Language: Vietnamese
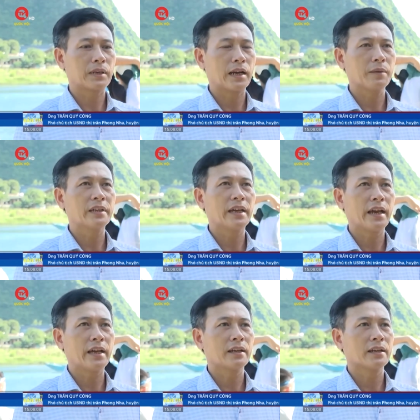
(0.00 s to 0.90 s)
các em nghỉ
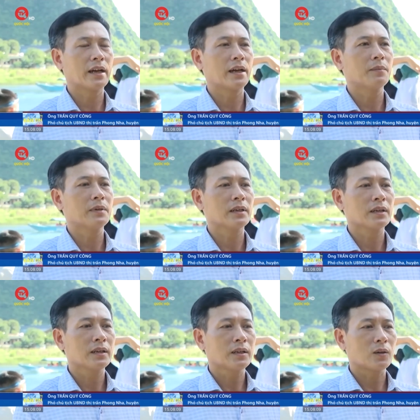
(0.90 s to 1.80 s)
hè, các em được
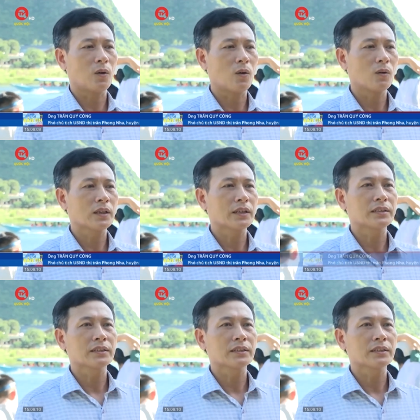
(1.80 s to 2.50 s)
có được cái